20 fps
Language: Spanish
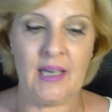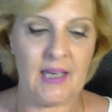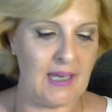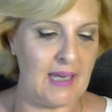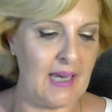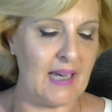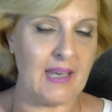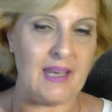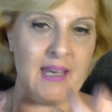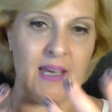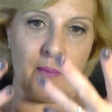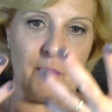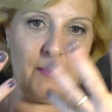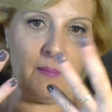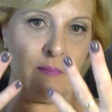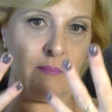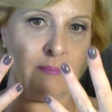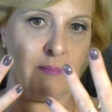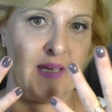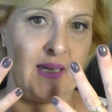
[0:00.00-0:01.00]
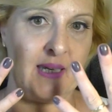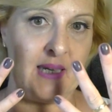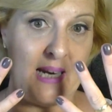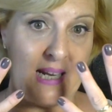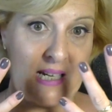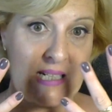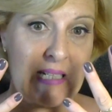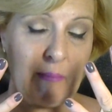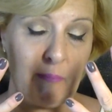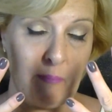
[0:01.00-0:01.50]
Y ayer me
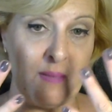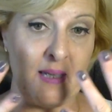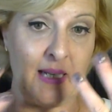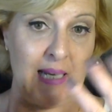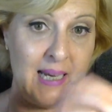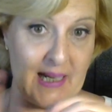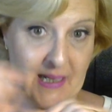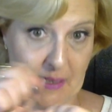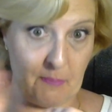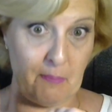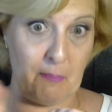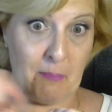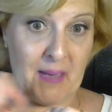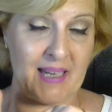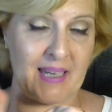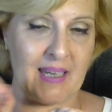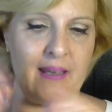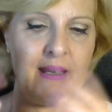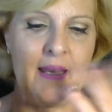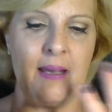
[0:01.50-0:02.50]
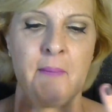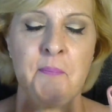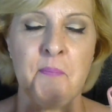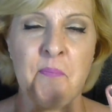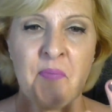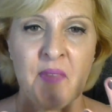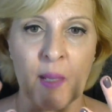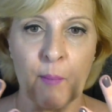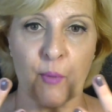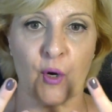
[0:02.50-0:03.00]
las maquillé
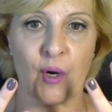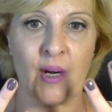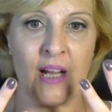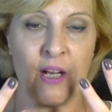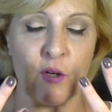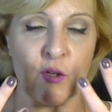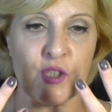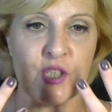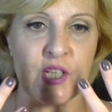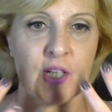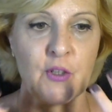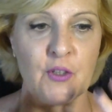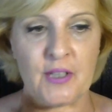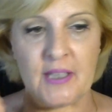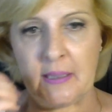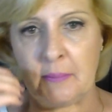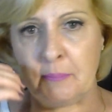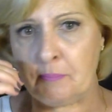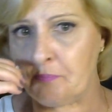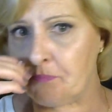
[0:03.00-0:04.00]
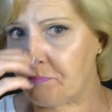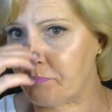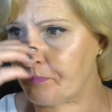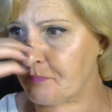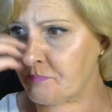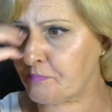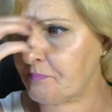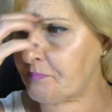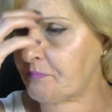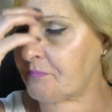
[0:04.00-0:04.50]
por la noche con él
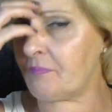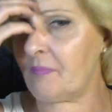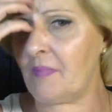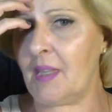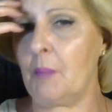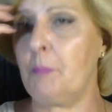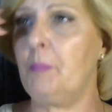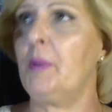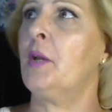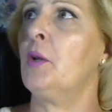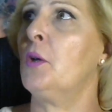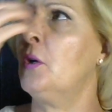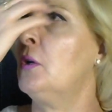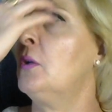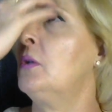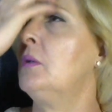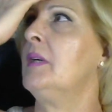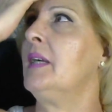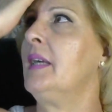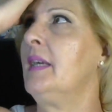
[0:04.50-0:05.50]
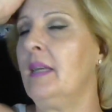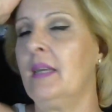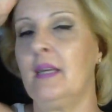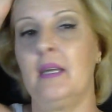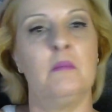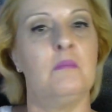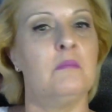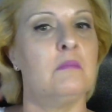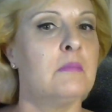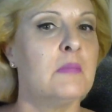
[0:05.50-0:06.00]
pero
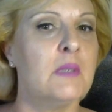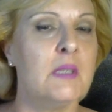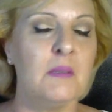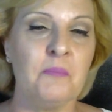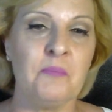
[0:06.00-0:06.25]
eh,